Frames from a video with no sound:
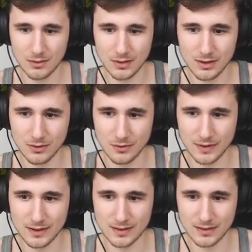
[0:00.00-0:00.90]
Basta, ah,
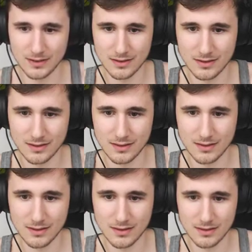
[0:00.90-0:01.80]
pizza.
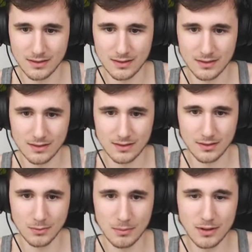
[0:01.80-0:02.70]
Oh,
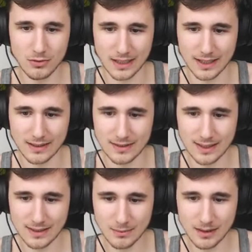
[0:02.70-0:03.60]
ma i minion da che
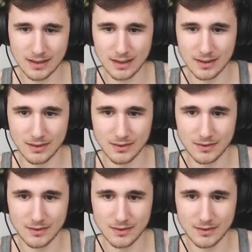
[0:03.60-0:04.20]
distanza mi attaccano?